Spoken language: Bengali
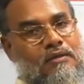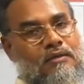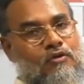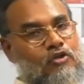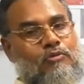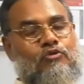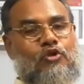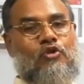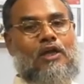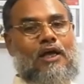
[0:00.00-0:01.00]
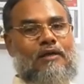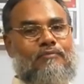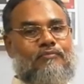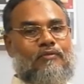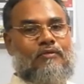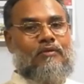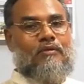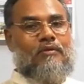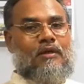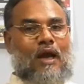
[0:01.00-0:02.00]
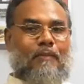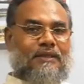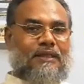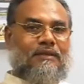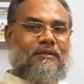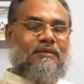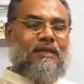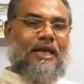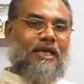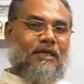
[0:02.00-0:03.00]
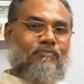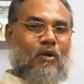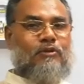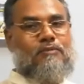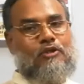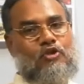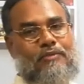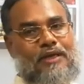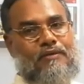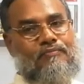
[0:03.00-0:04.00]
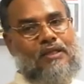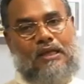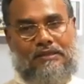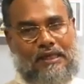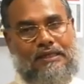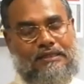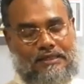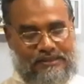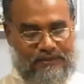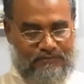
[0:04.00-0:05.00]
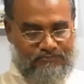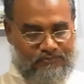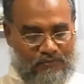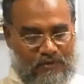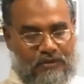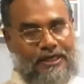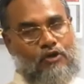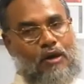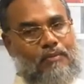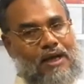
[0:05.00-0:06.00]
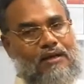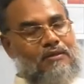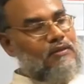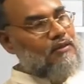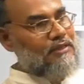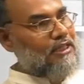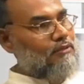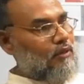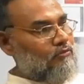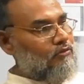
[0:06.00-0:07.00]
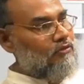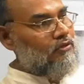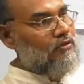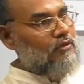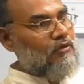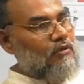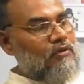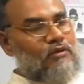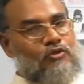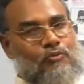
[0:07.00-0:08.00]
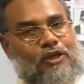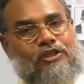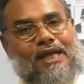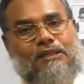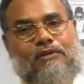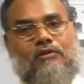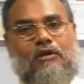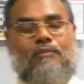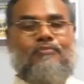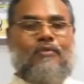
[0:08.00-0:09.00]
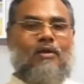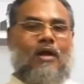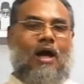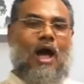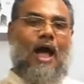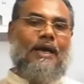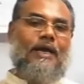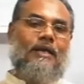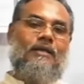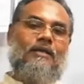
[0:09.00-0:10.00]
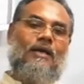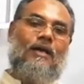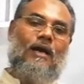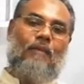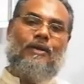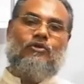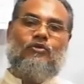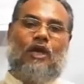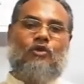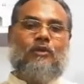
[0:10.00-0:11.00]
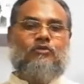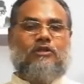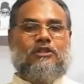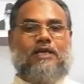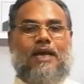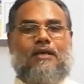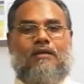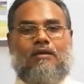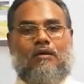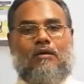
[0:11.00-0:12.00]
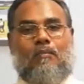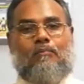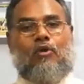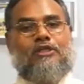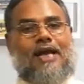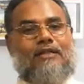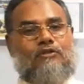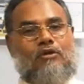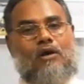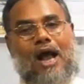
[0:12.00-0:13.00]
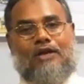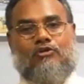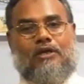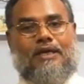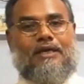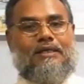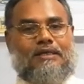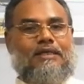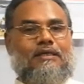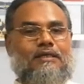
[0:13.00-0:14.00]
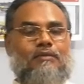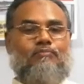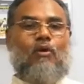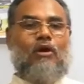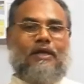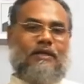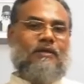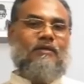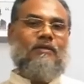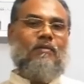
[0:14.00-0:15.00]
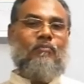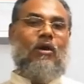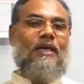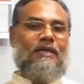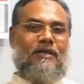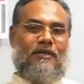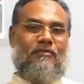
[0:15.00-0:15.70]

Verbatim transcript: ডক্টর শহীদুল্লাহ আমাদের এই প্রবন্ধের মাধ্যমে জানিয়ে দিয়েছেন সেগুলো আমরা জানতে পারবো তো প্রিয় শিক্ষার্থীবৃন্দ আগেই আমি একটু আলোকপাত করতে চাই পল্লী সাহিত্য আসলে কি পল্লী পল্লী কি